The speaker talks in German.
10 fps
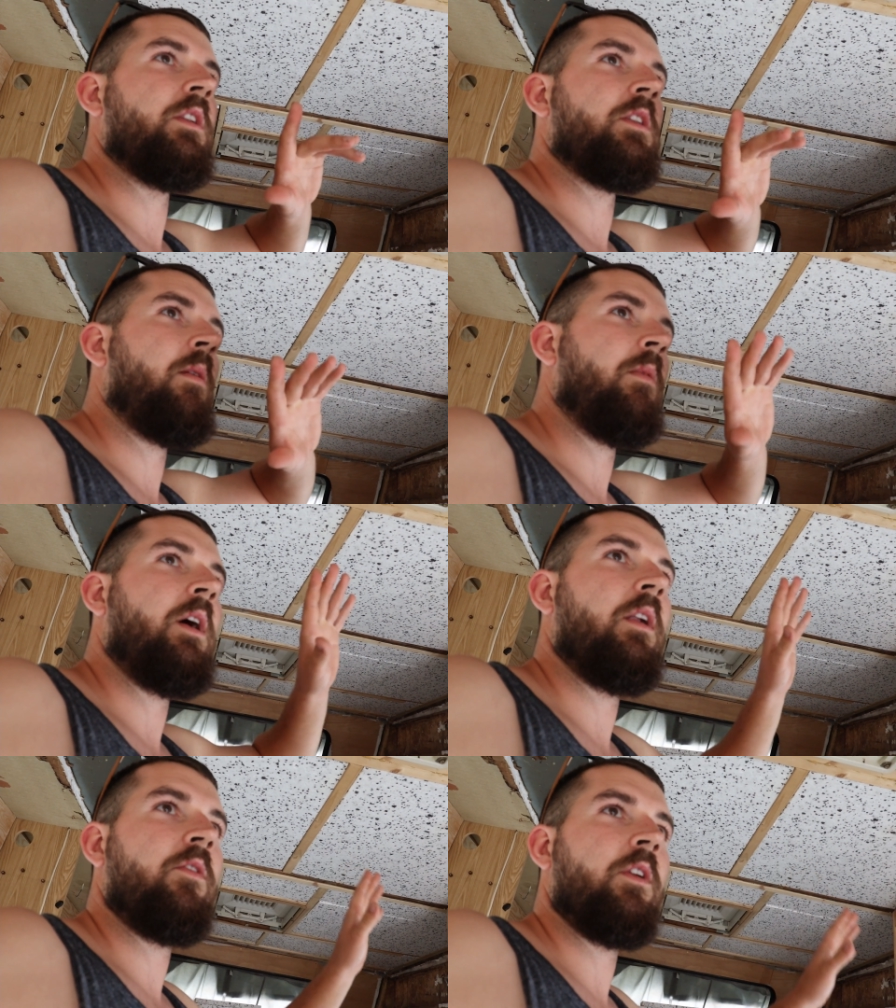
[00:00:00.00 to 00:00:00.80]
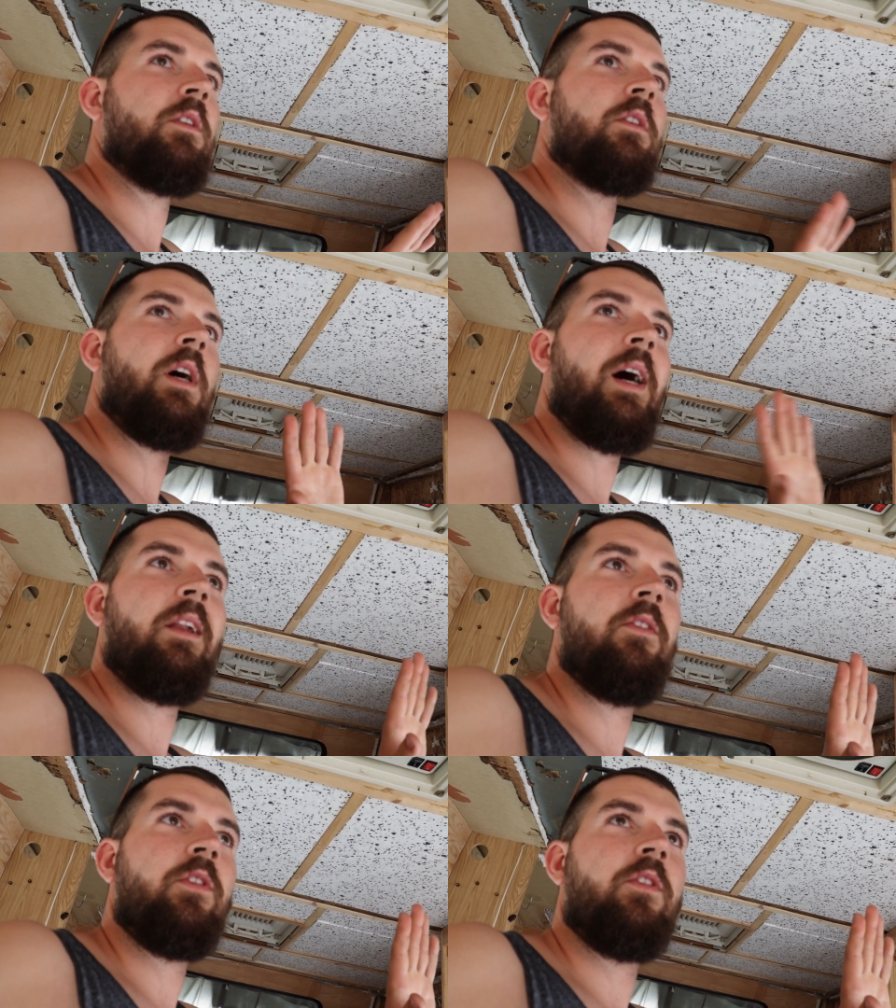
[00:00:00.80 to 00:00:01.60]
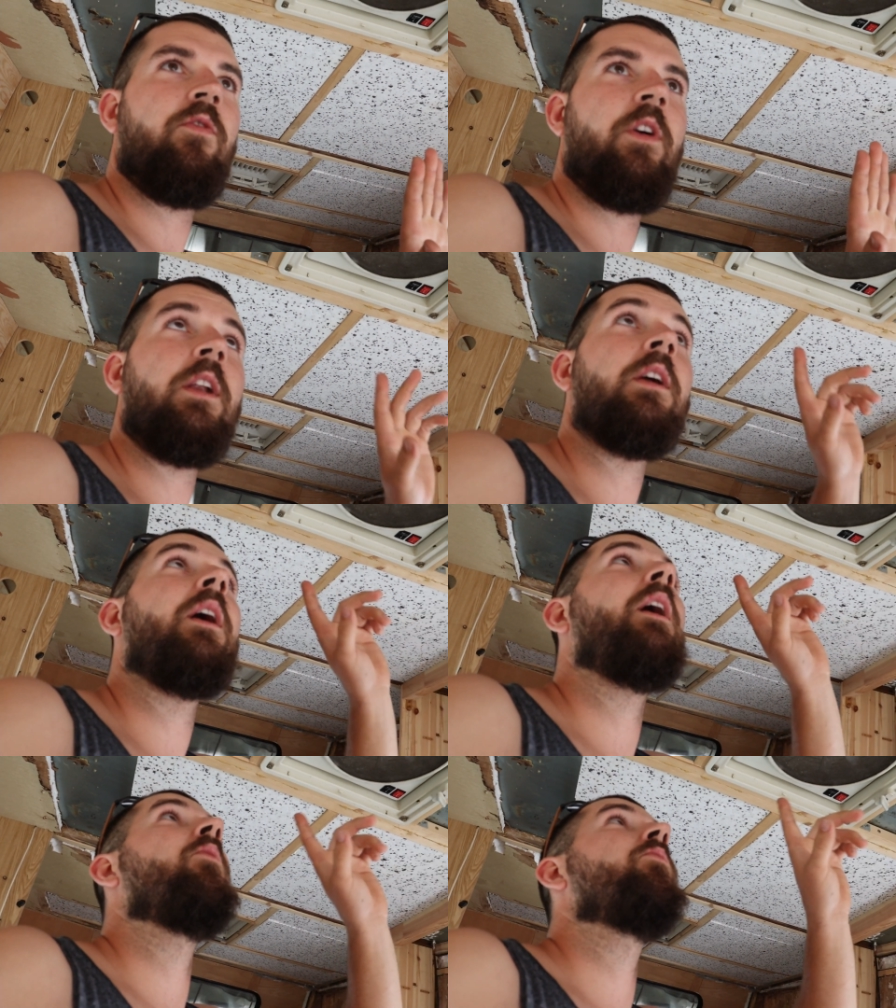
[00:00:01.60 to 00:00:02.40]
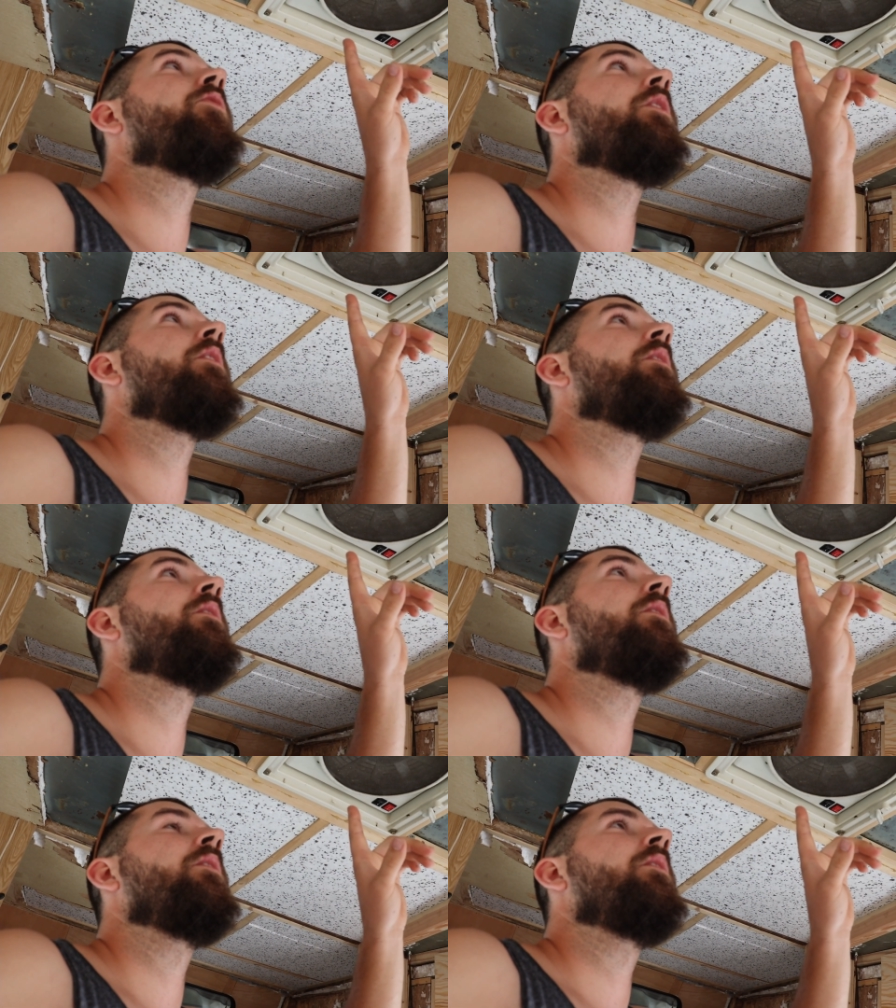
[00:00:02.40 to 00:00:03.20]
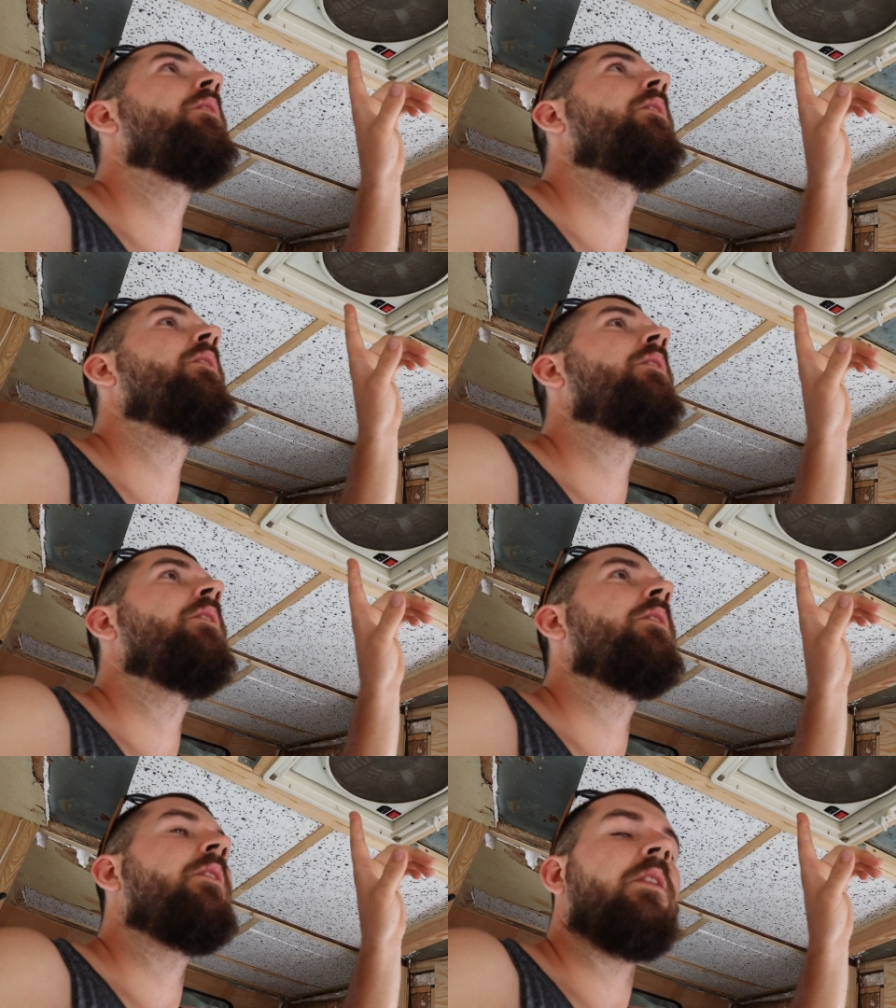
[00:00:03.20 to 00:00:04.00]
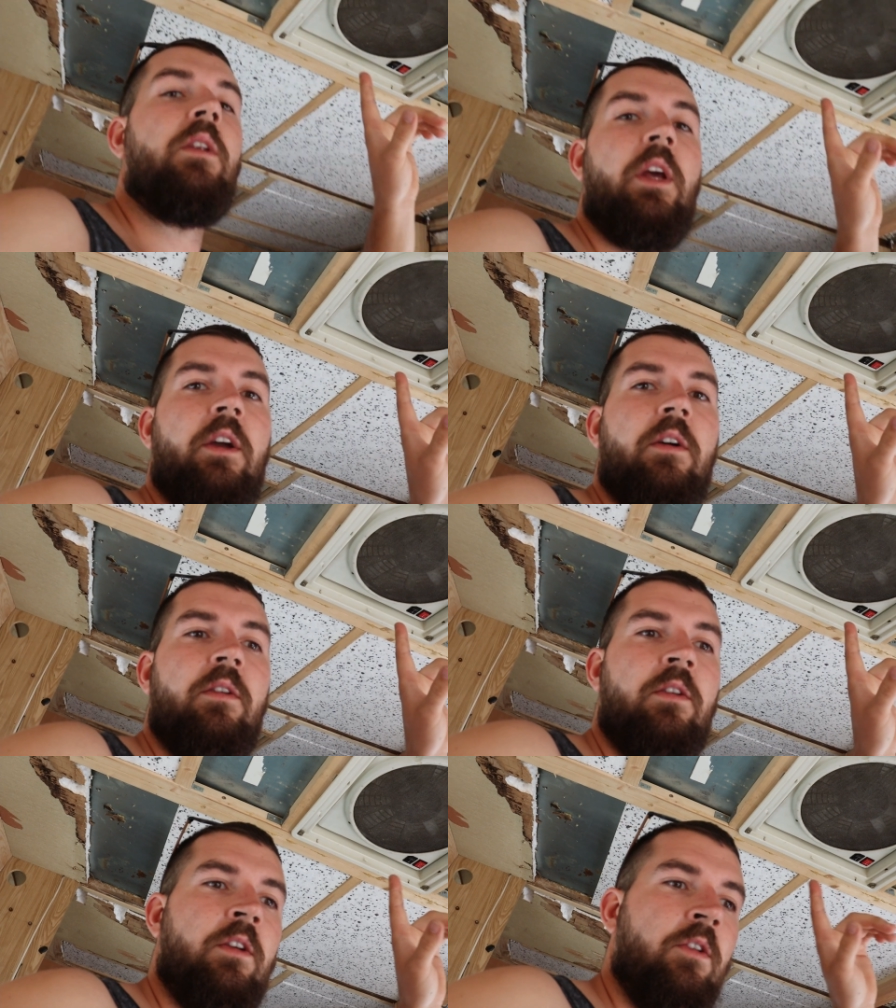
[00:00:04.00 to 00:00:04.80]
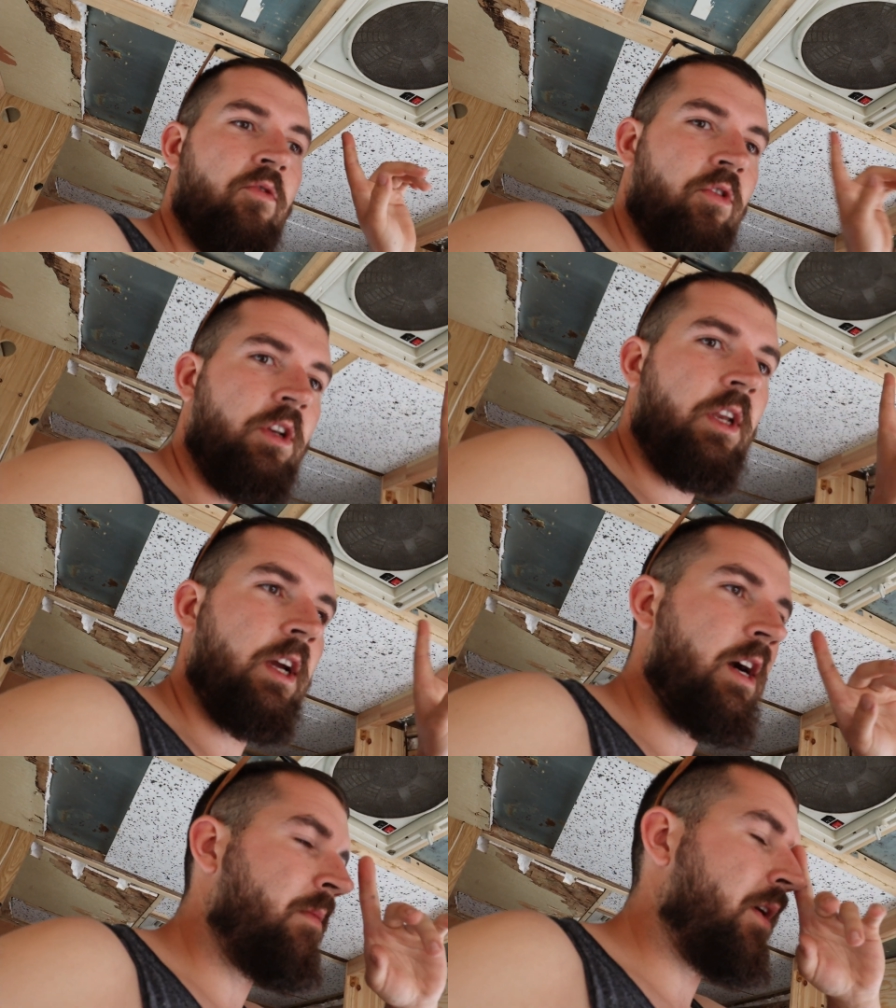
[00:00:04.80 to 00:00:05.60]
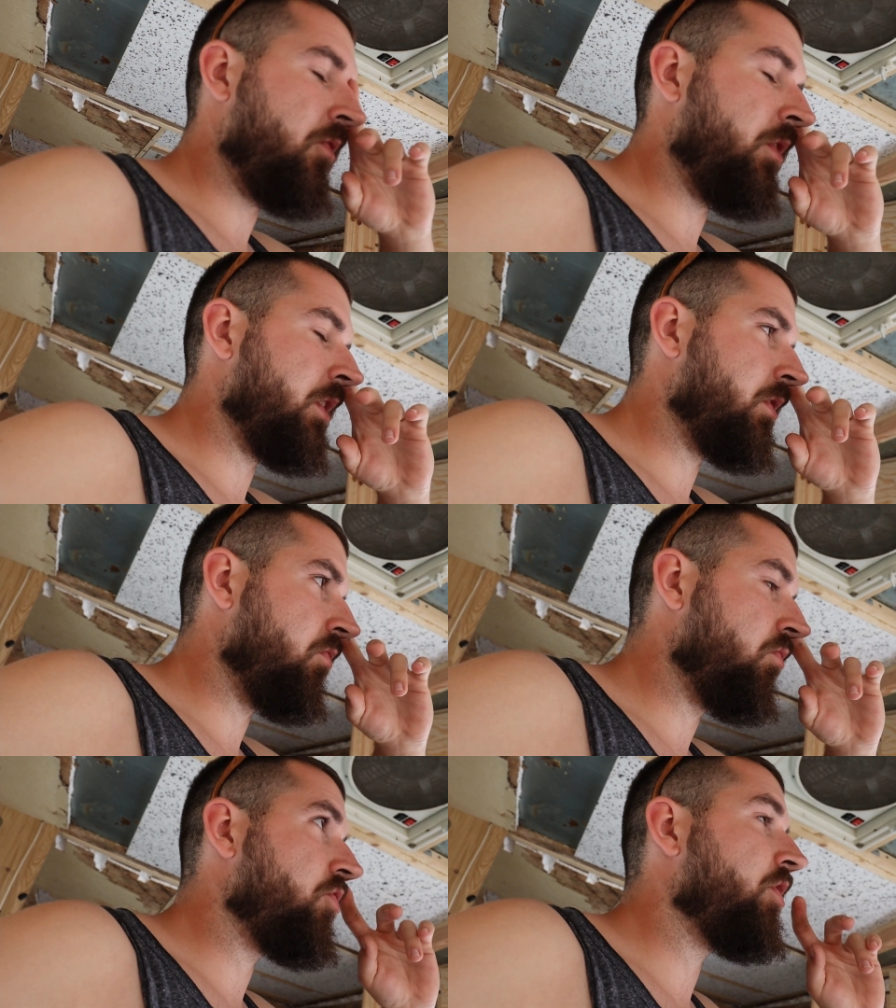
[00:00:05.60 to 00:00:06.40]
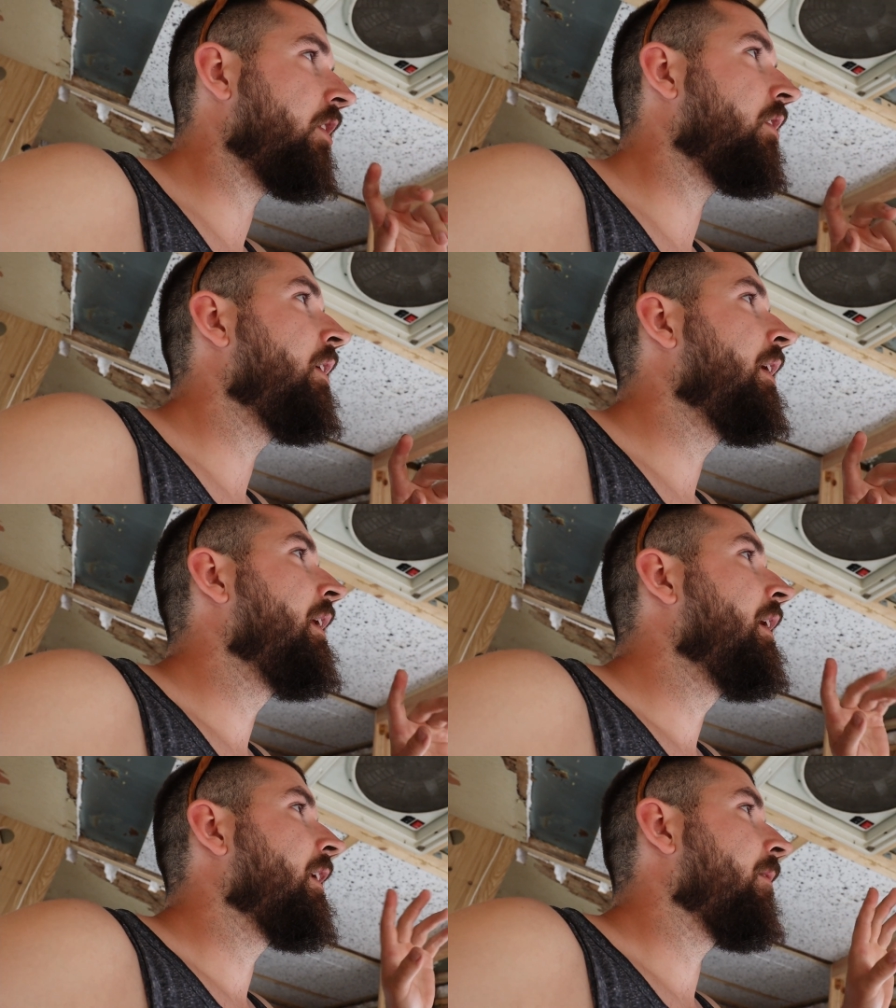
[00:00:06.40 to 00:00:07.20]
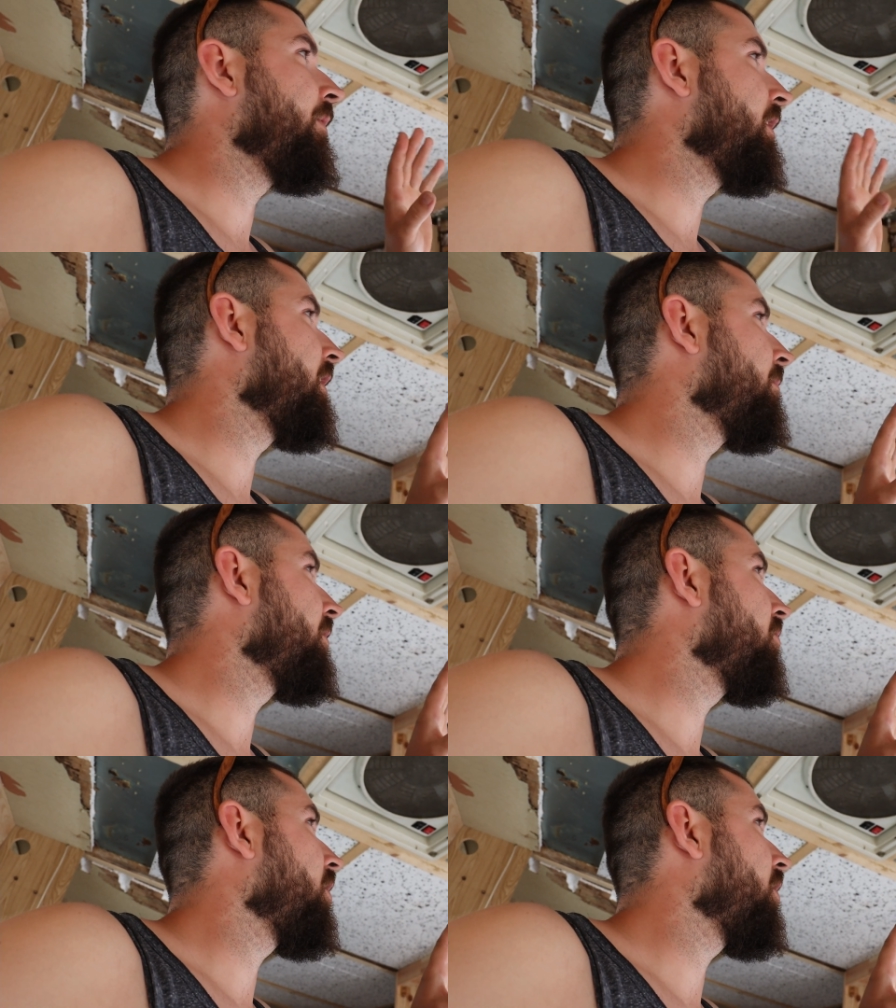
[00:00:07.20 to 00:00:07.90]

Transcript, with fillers: Das haben wir alles. Also ist alles jetzt fertig, außer die Decke. Für die Decke haben wir auch nichts zugeschnitten. Da bin ich nämlich